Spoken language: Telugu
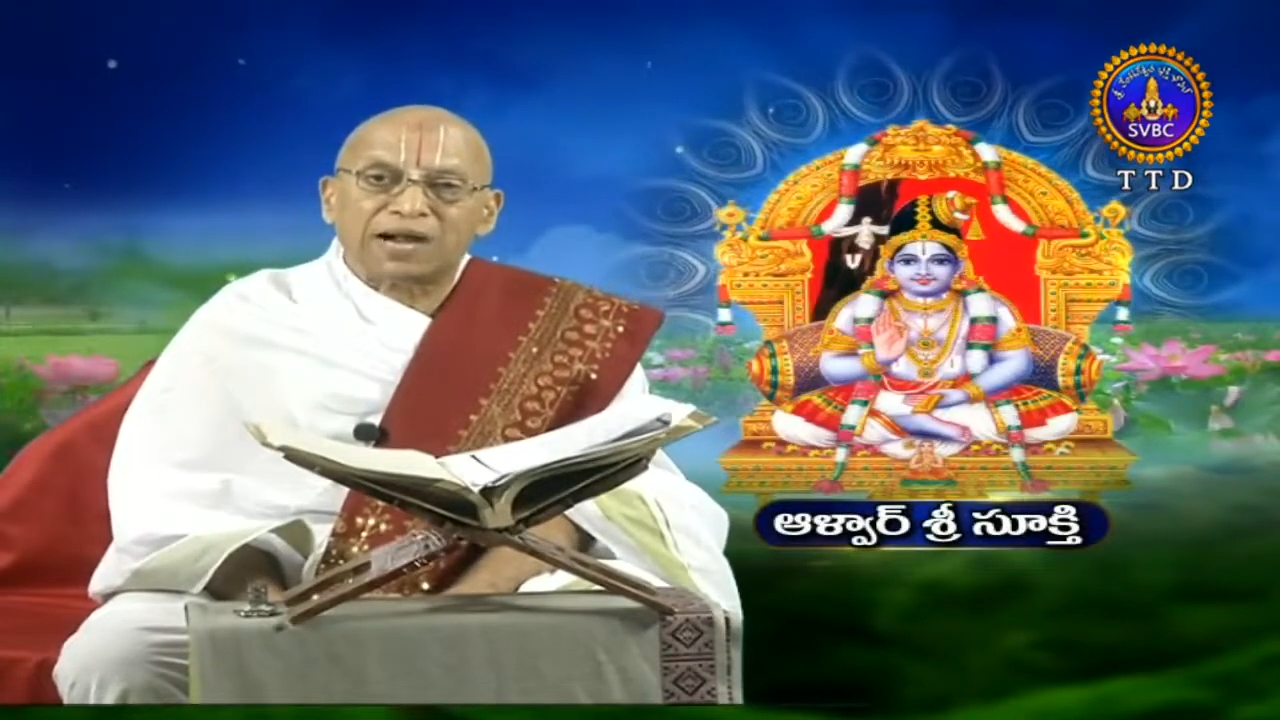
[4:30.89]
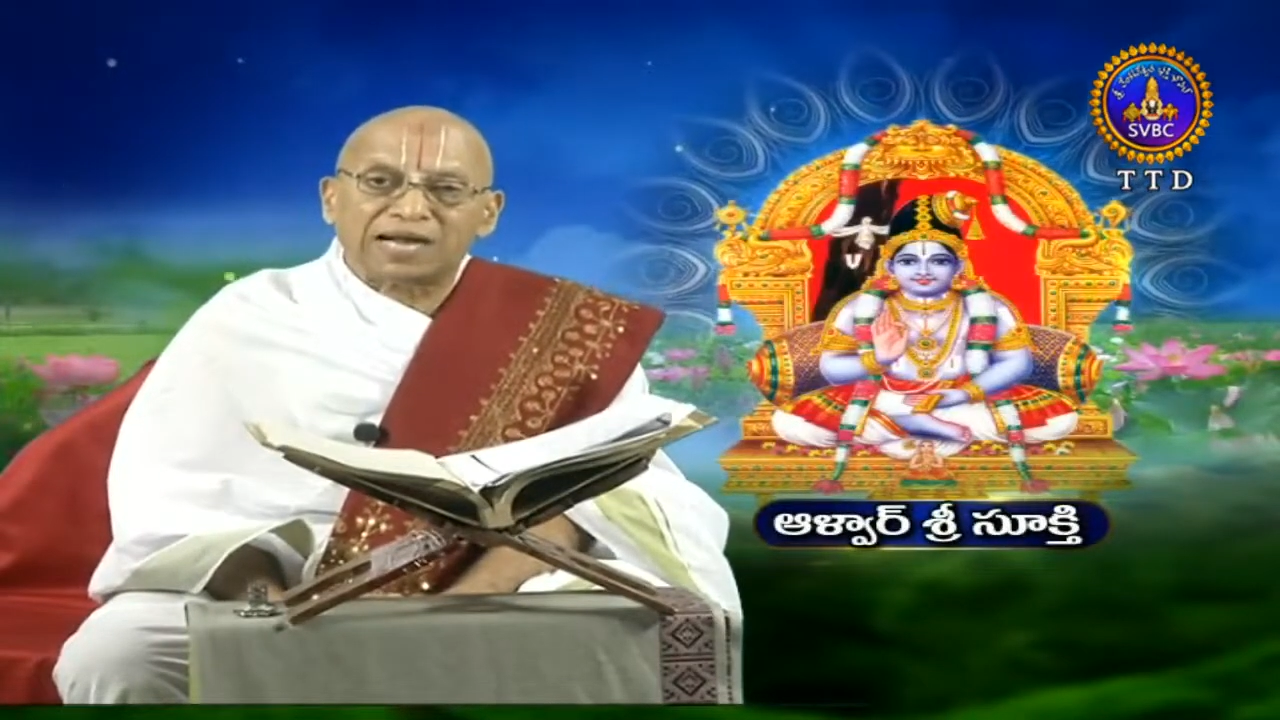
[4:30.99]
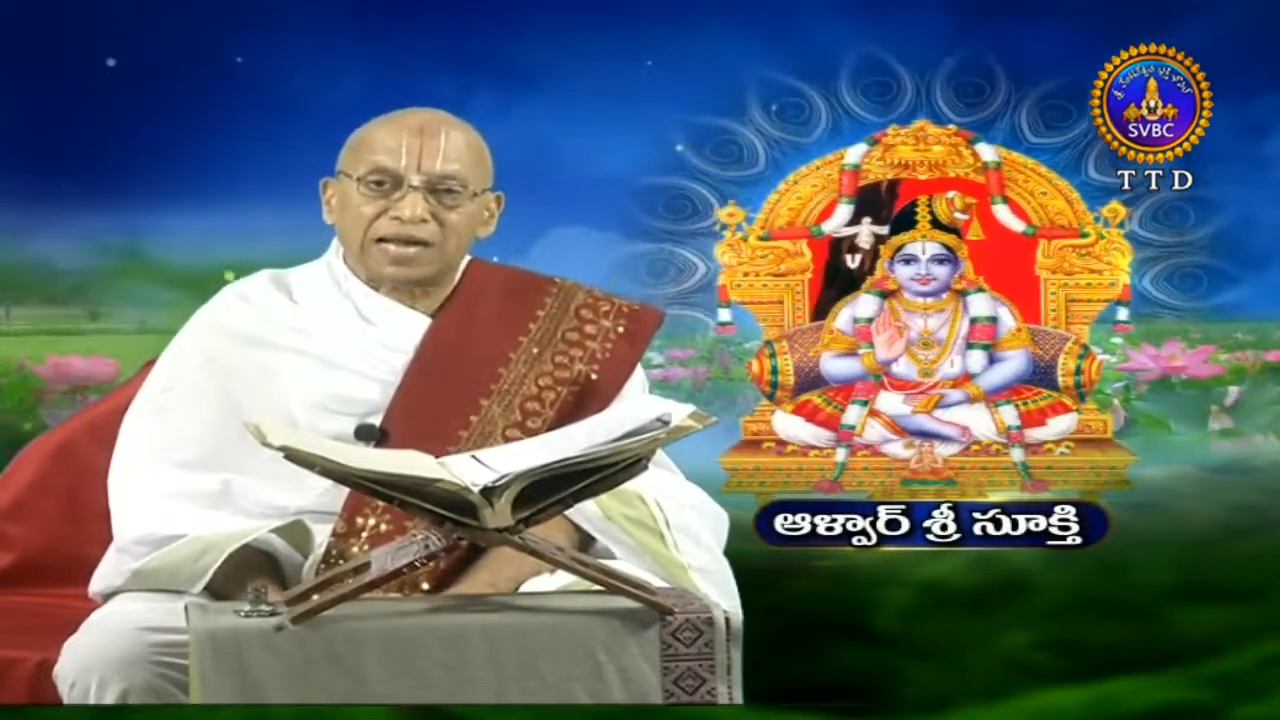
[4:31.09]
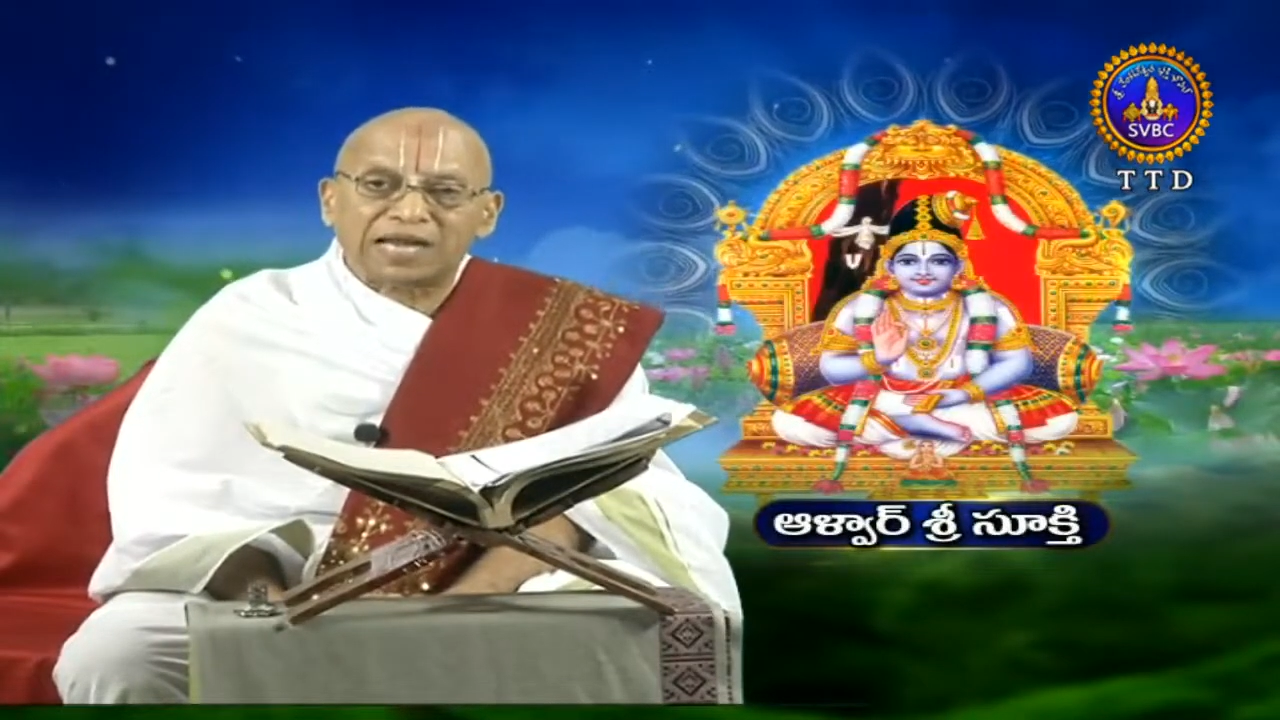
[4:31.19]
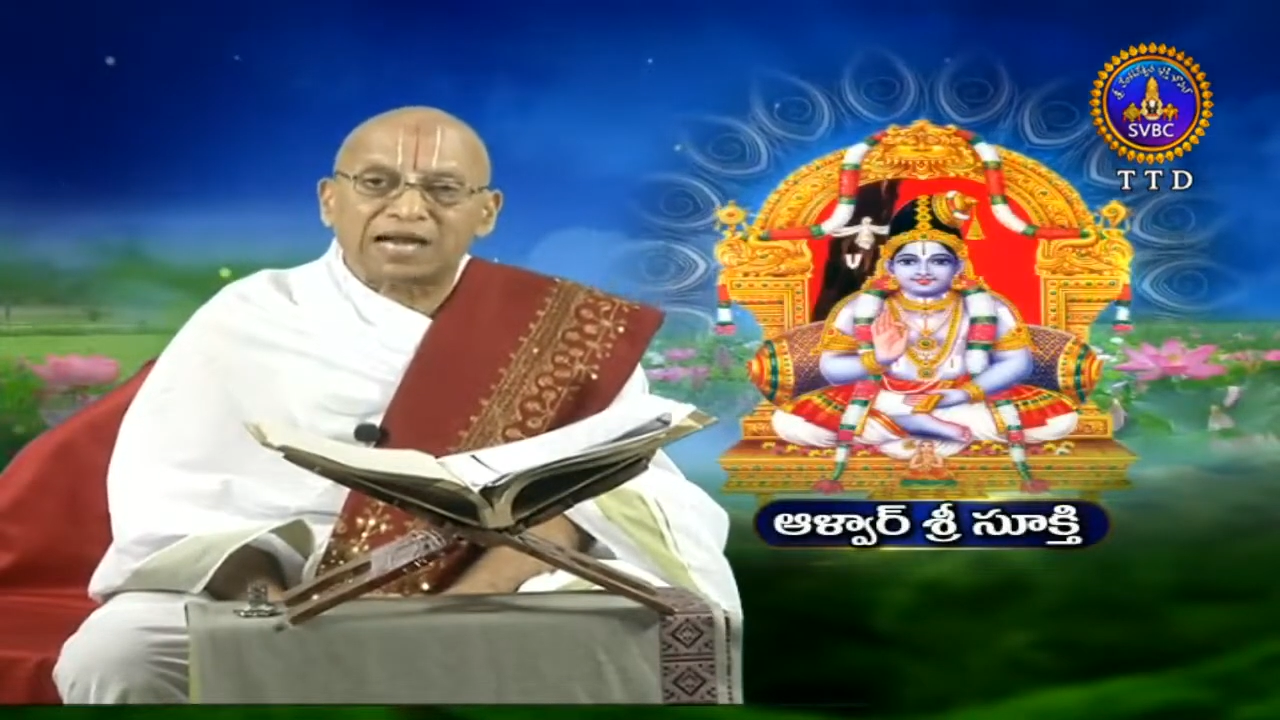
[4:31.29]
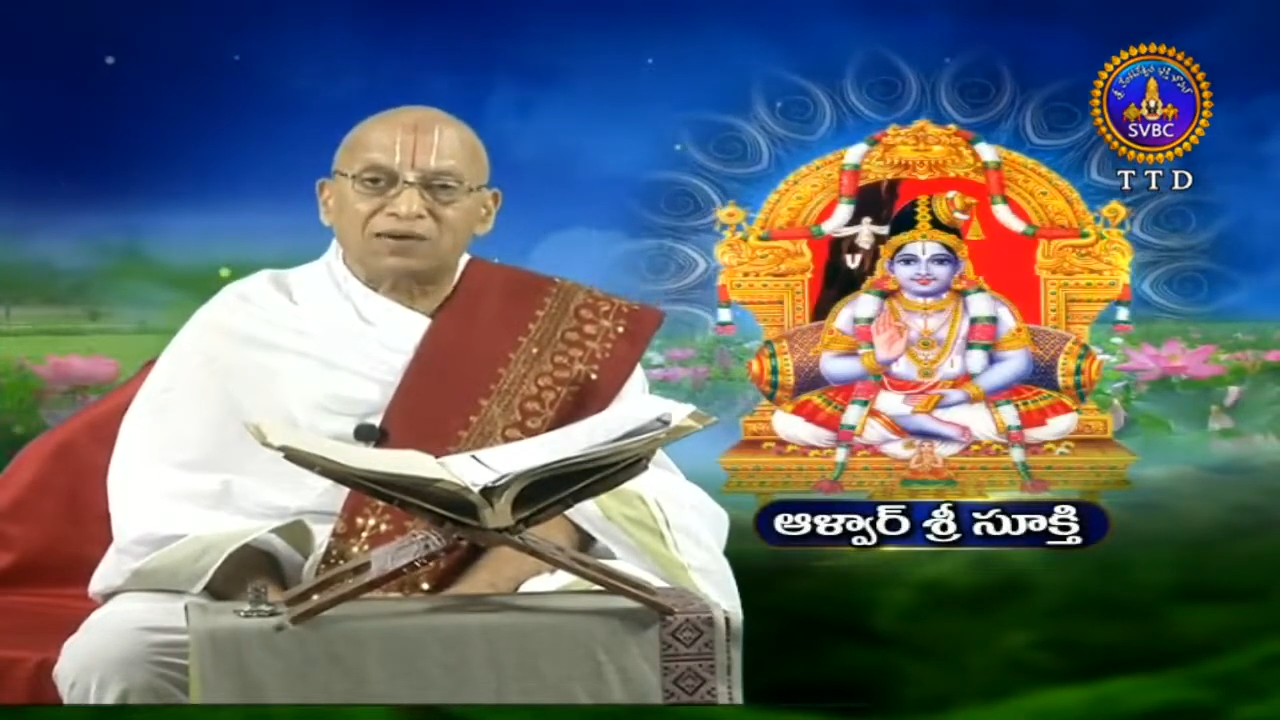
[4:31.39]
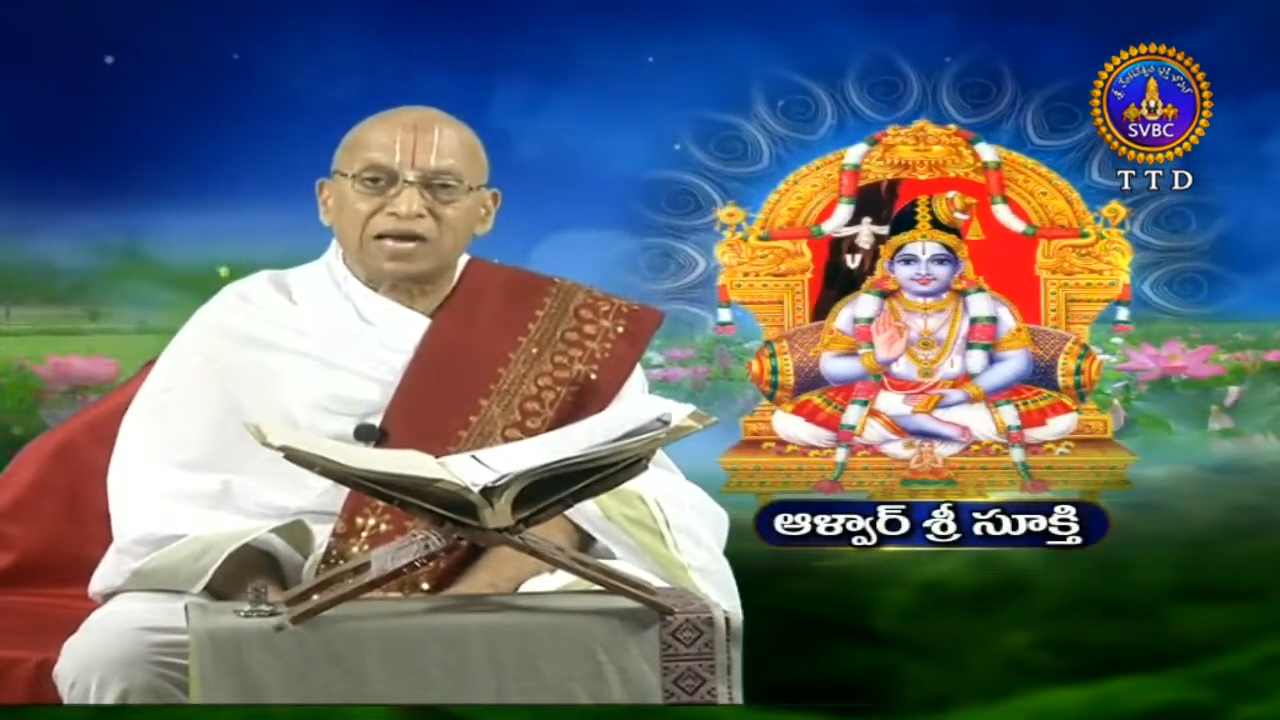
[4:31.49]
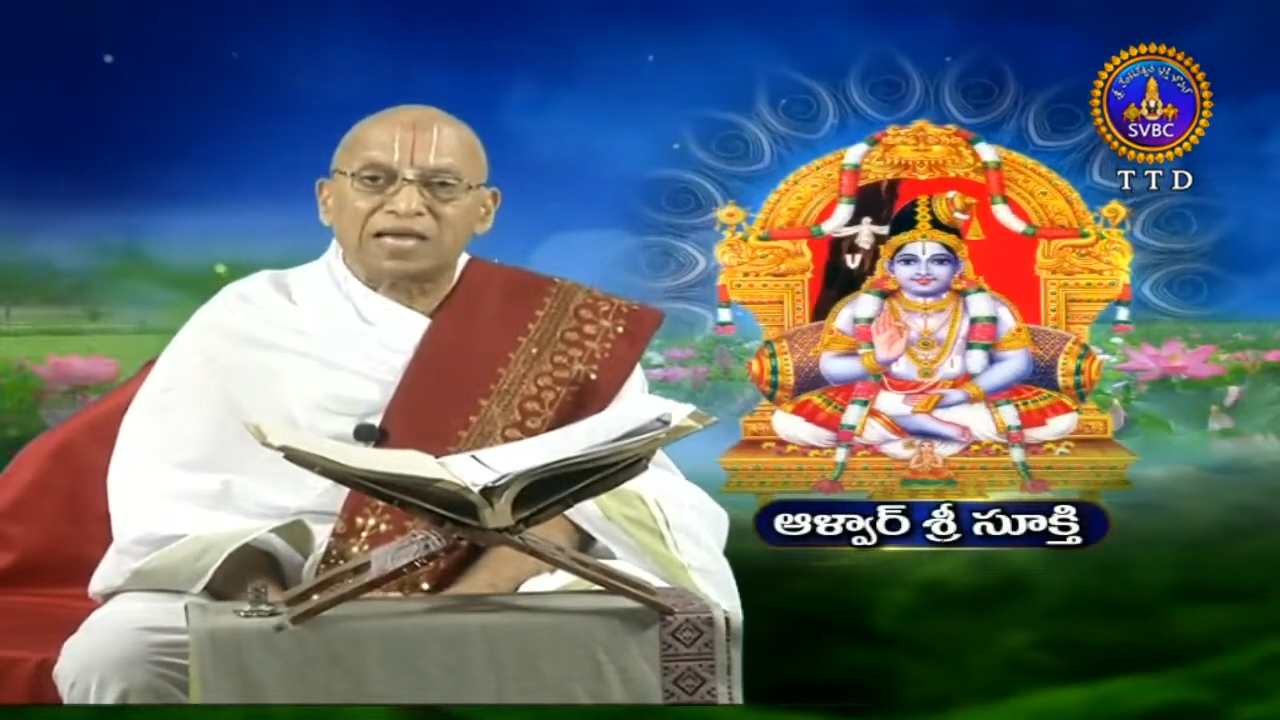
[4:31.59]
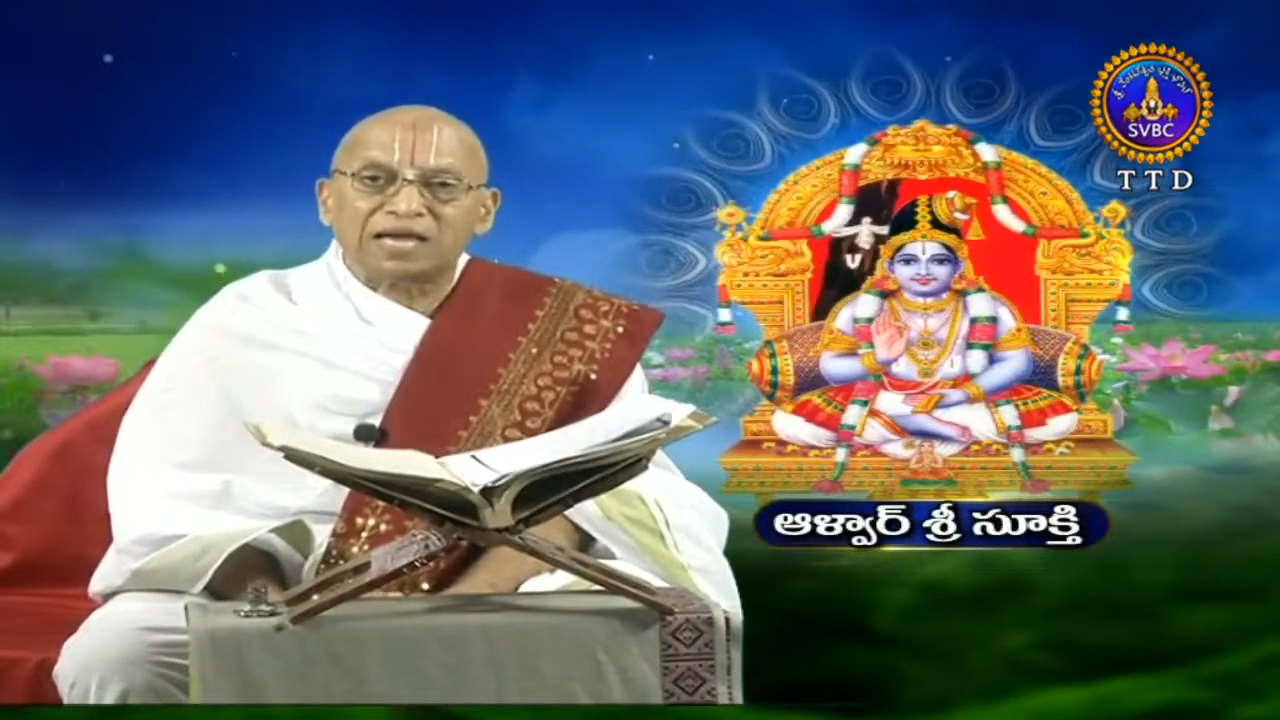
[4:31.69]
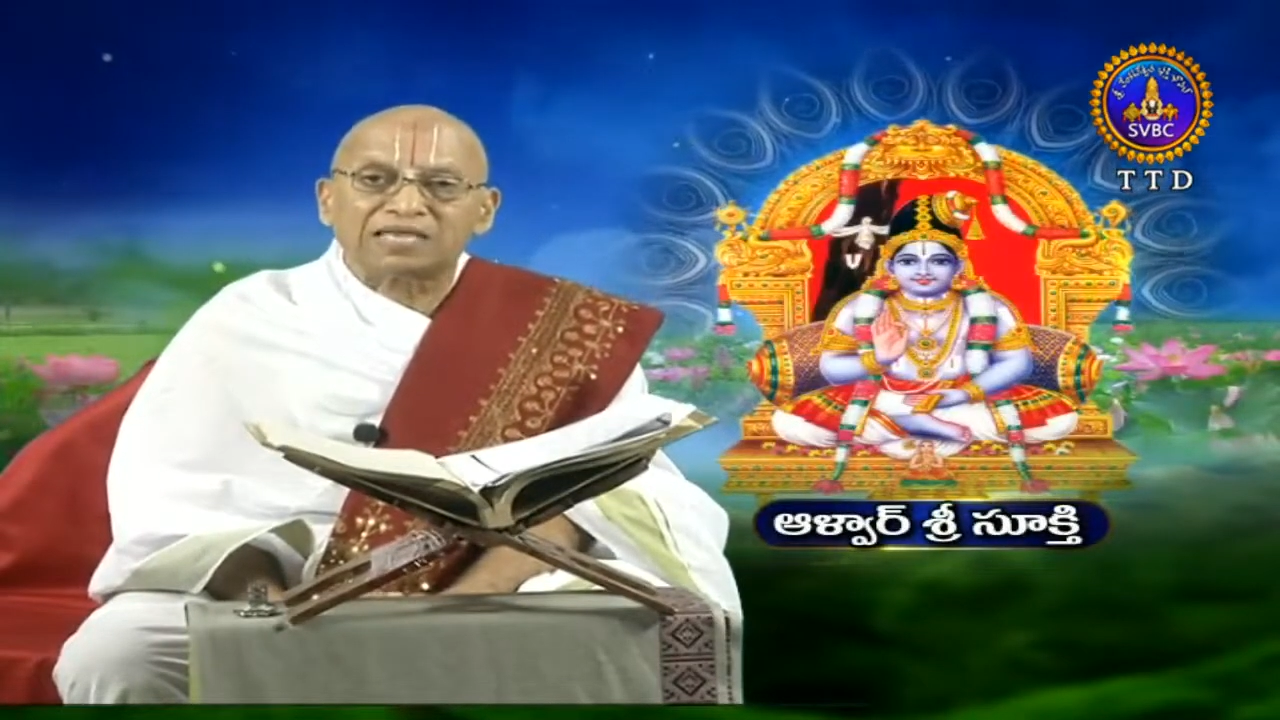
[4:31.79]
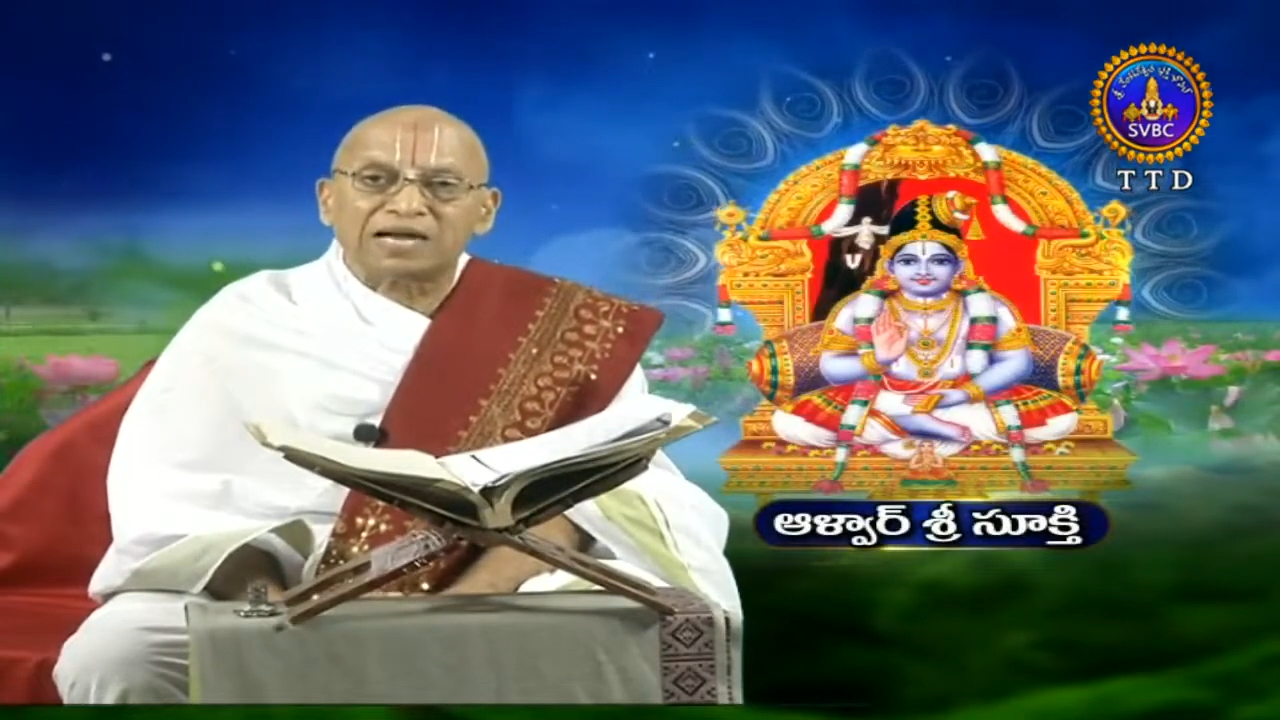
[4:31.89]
మాట కావాలయ్యా